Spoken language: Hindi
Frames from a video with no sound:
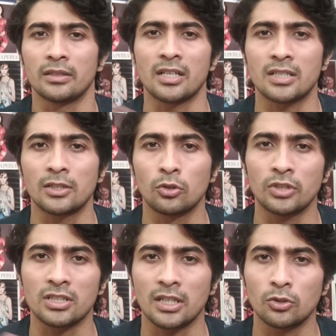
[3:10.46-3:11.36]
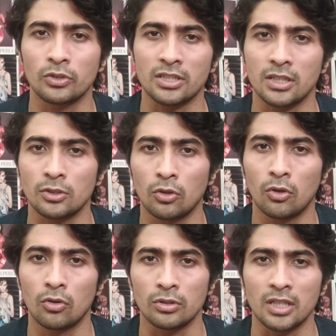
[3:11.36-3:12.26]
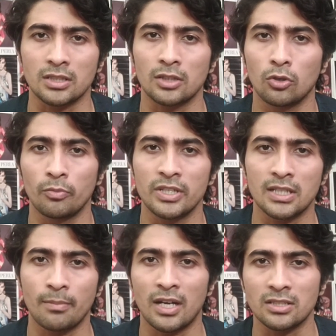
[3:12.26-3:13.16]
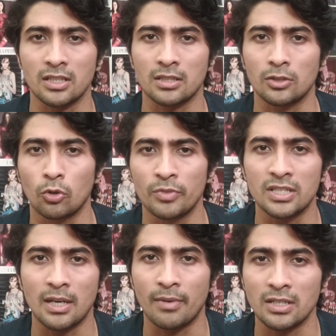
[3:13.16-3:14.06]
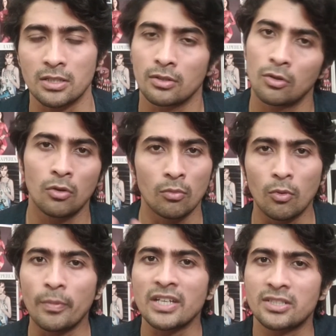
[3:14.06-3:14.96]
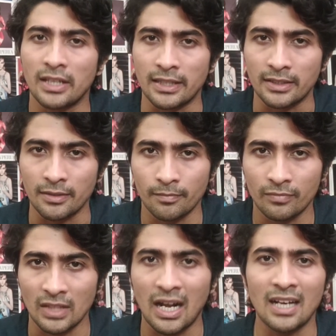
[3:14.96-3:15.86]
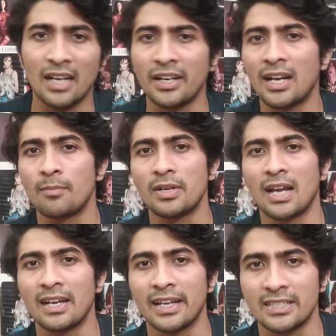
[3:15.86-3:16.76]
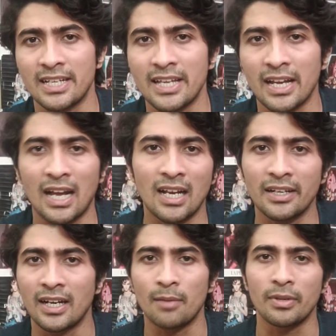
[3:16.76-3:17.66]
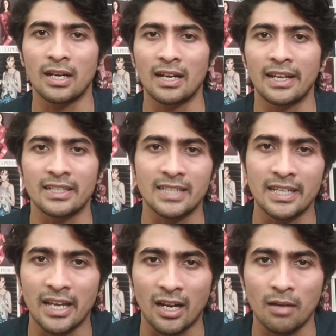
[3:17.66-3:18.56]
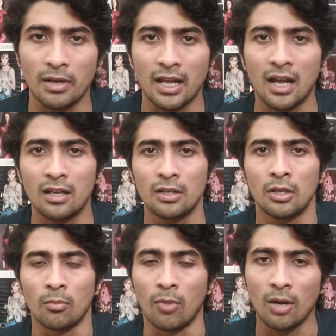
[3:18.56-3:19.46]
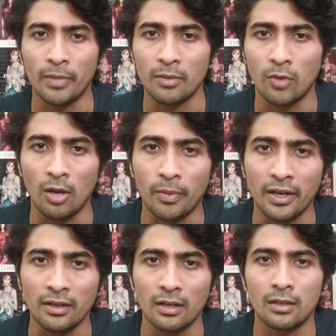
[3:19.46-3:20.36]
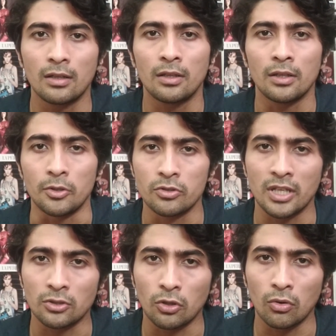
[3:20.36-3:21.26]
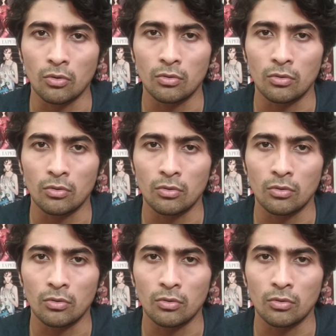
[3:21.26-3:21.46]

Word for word: दस का दो दस का दो दस का दो दस का दो बीस का पांच दस का दो बीस का पांच वो बेचते रहते हैं काला नीला पीला लेके जाइए काला नीला पीला लेके जाइए हरा भरा बॉल पेन बॉल पेन यूज एंड थ्रो